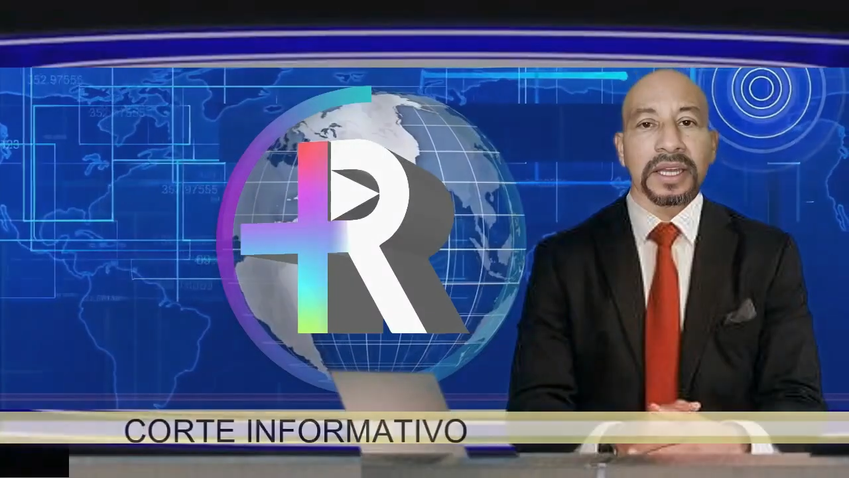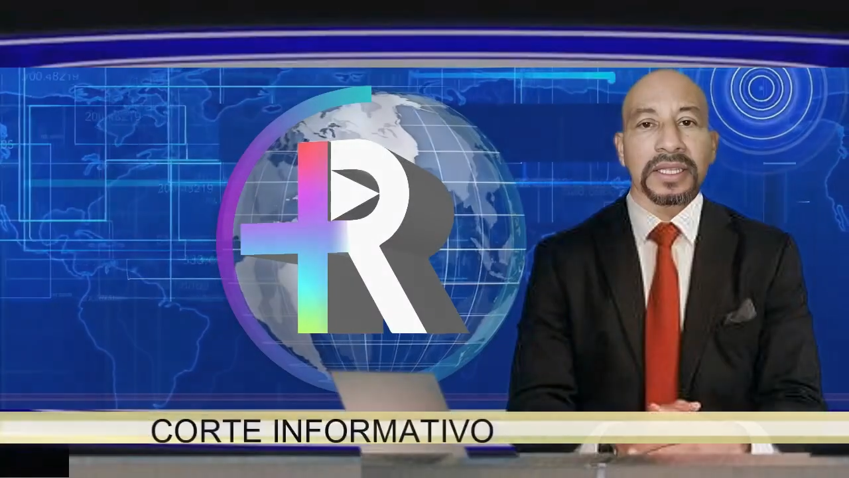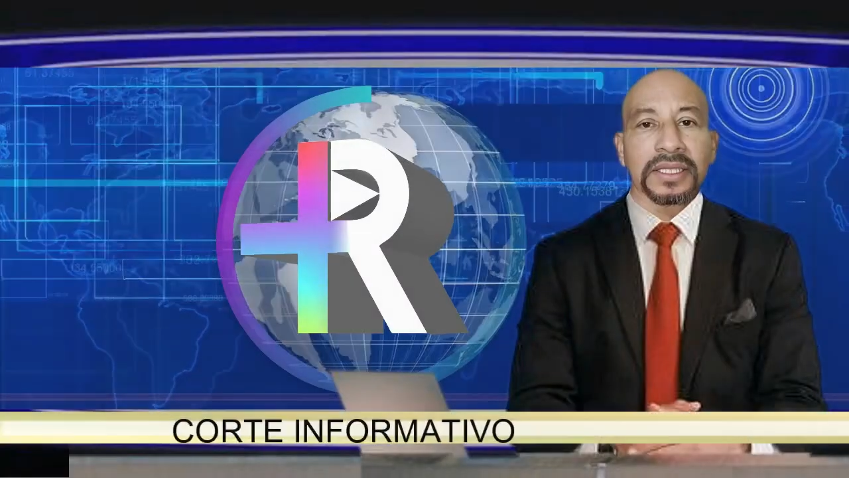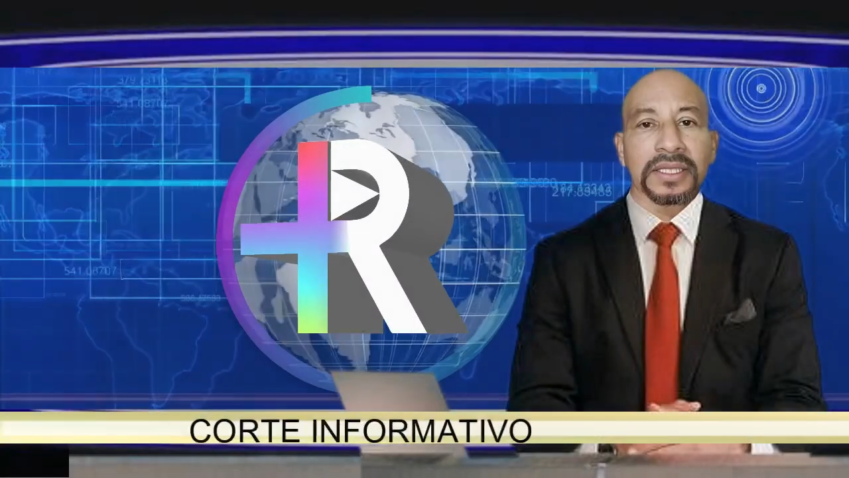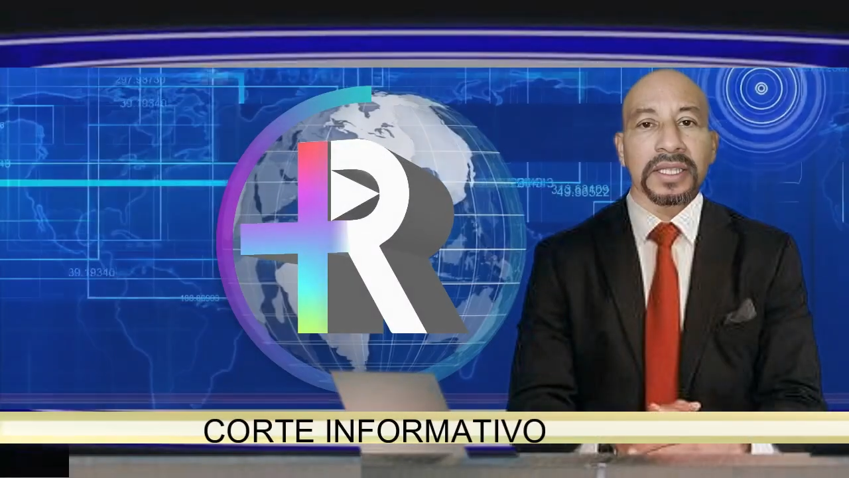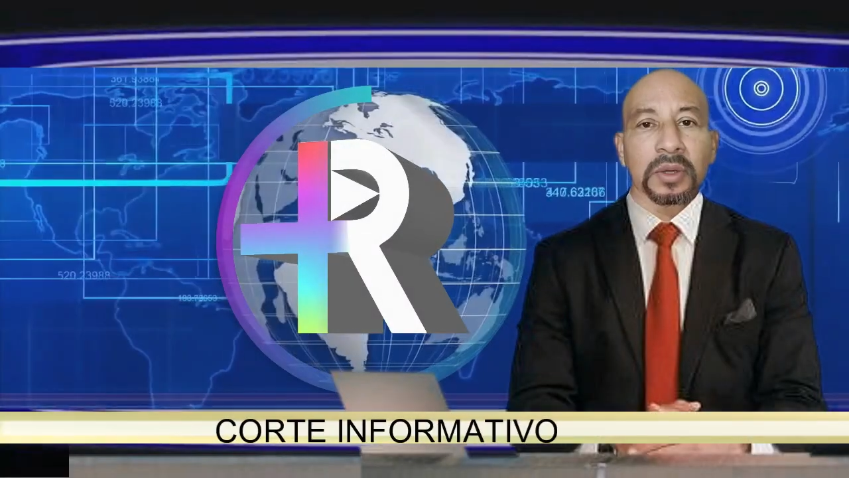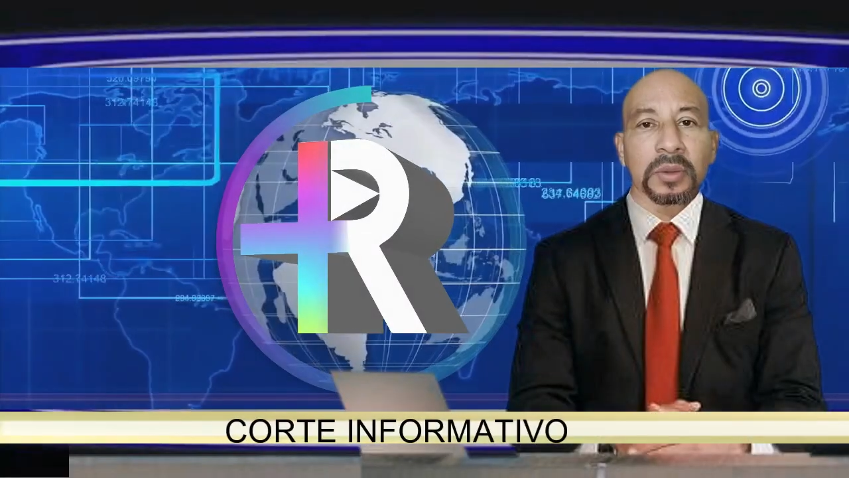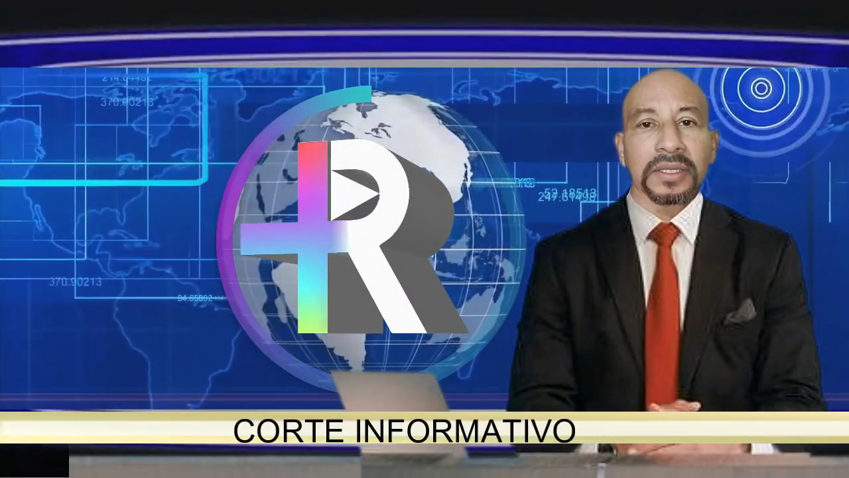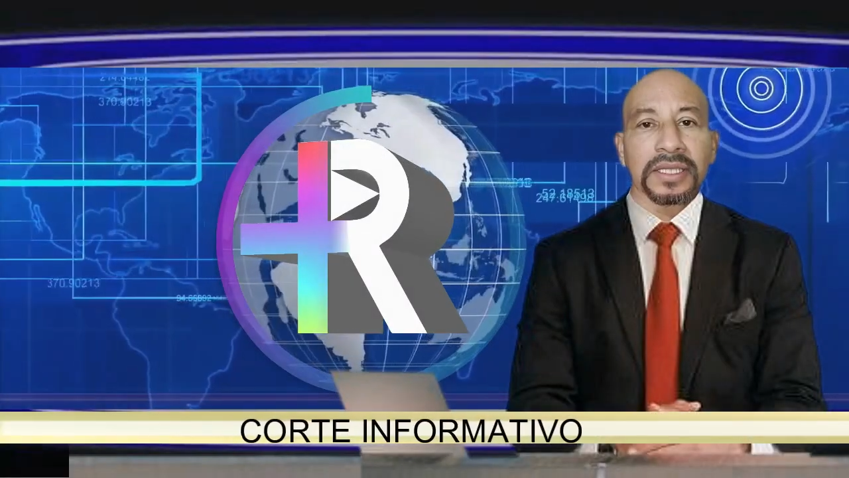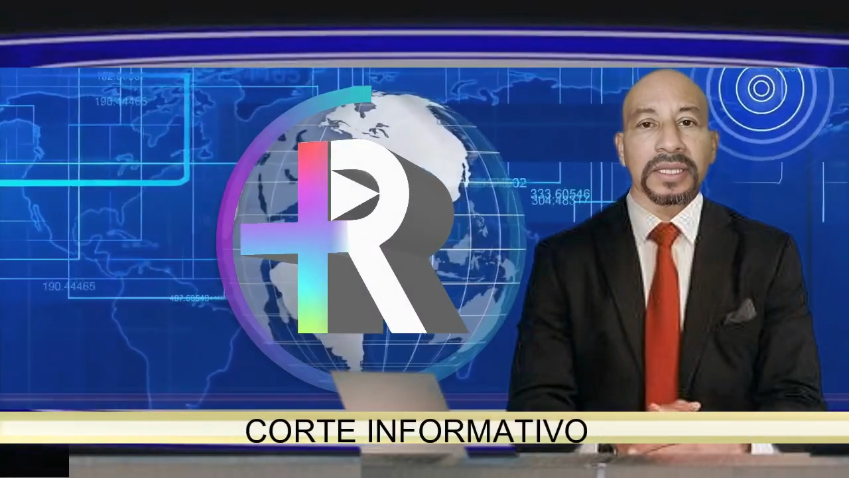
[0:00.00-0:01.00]
Estas
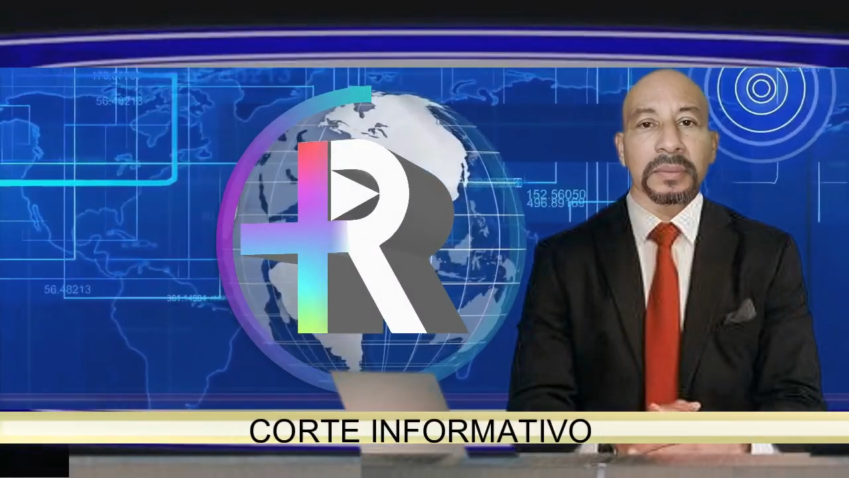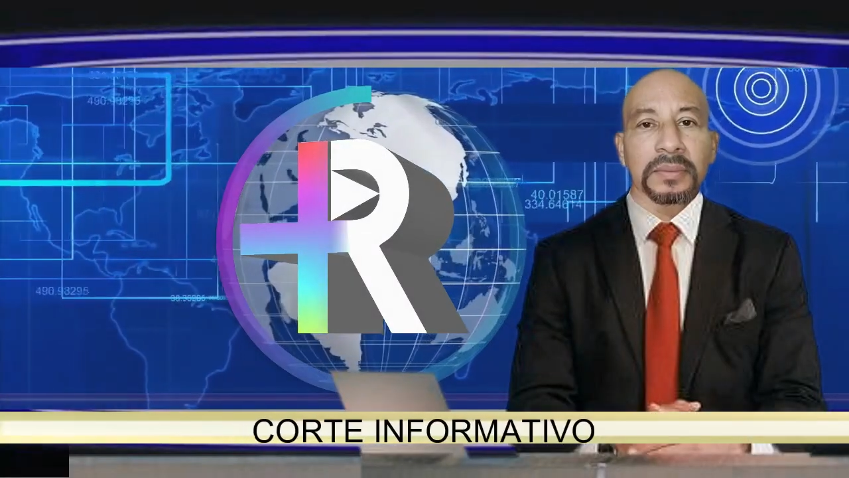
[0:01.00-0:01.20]
encuestas de